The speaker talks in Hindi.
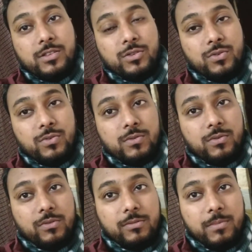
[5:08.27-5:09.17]
सो
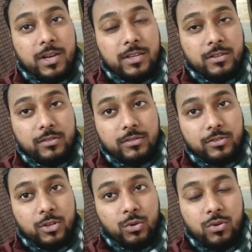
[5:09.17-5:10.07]
so, भाई
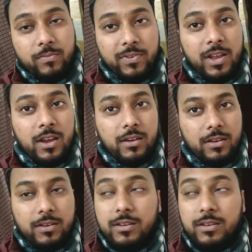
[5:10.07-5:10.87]
चलो अब फ़िलहाल